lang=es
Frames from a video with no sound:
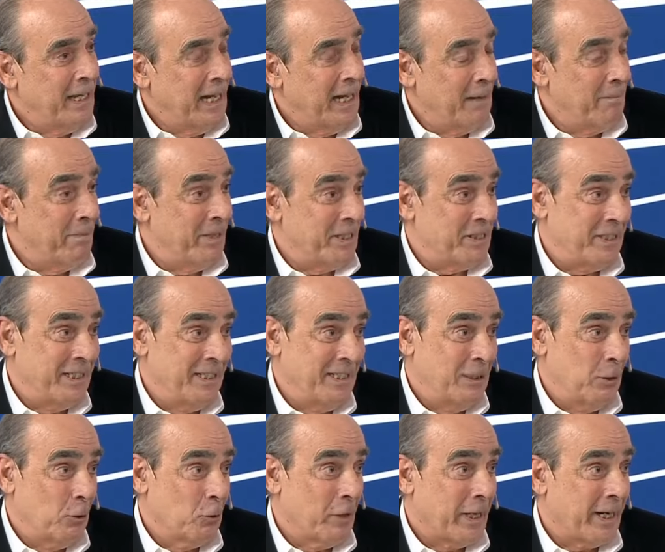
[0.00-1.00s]
al presidente
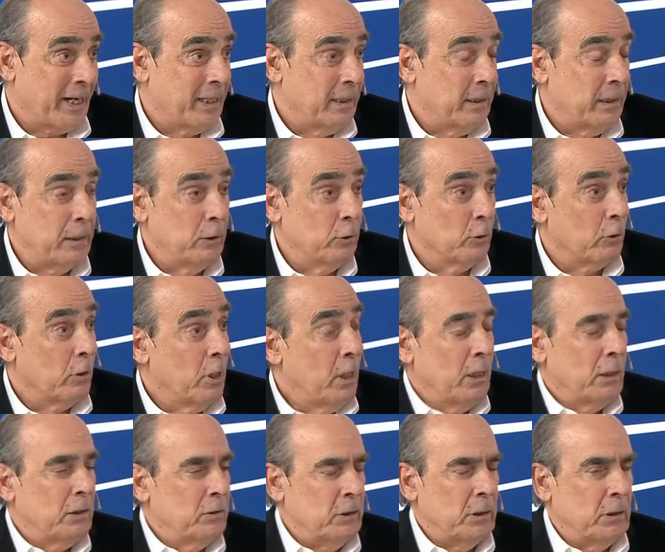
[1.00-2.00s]
de los argentinos,
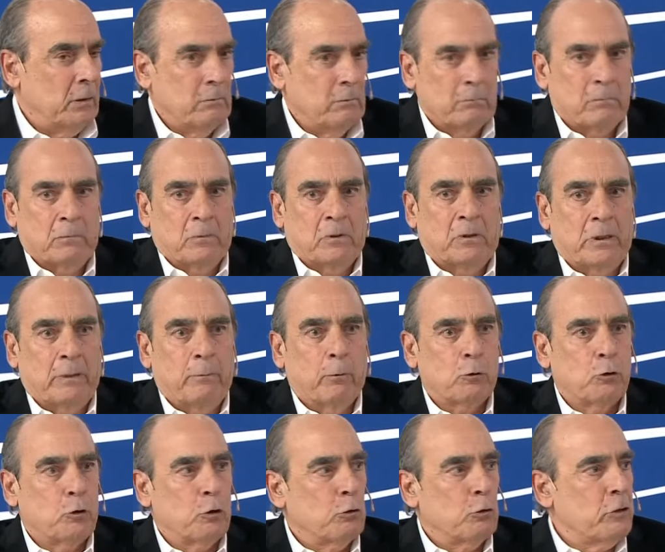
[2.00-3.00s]
sí si vos
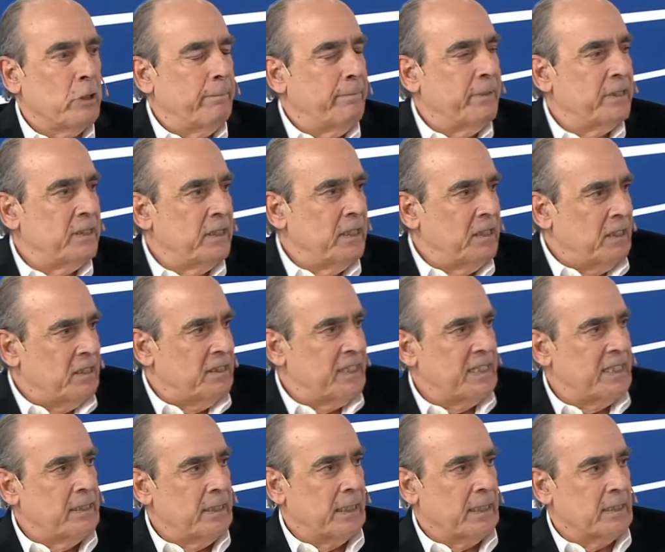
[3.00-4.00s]
sos el presidente
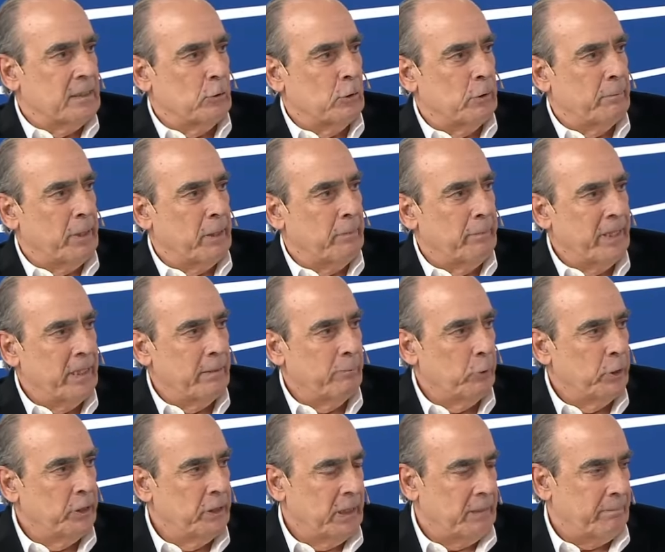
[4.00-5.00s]
Sánchez, que Beni
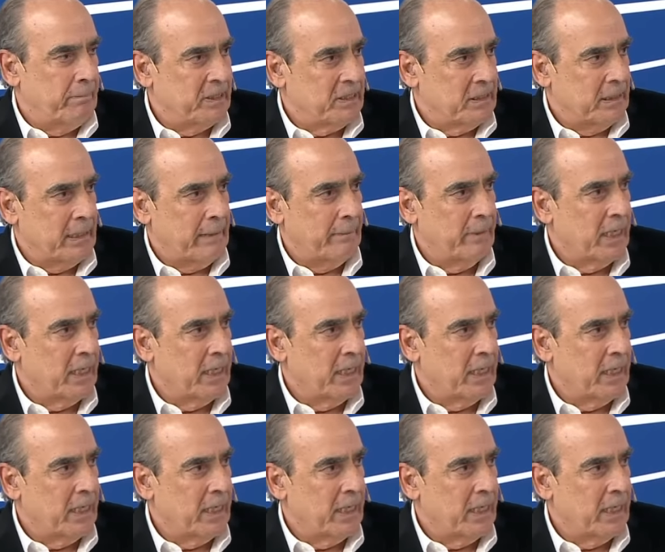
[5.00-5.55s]
Puente, presentame